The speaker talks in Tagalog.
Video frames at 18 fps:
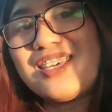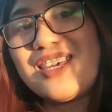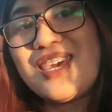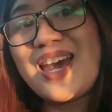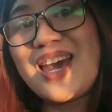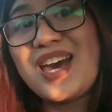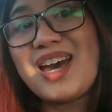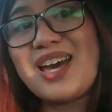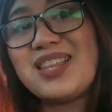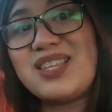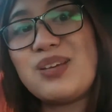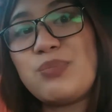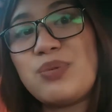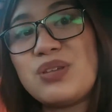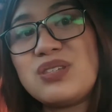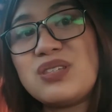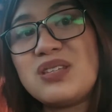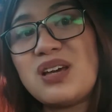yeah,
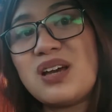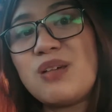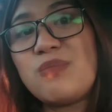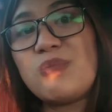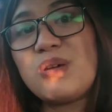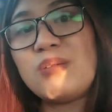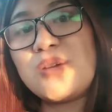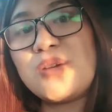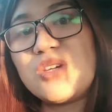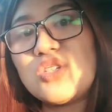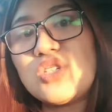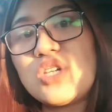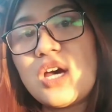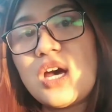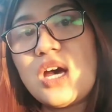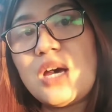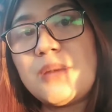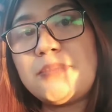tapos na kami
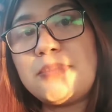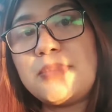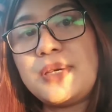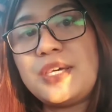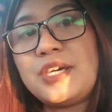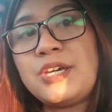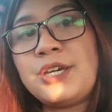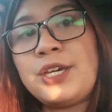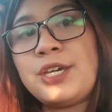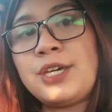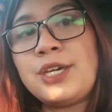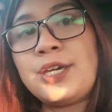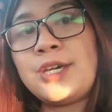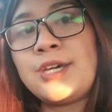mag-shopping.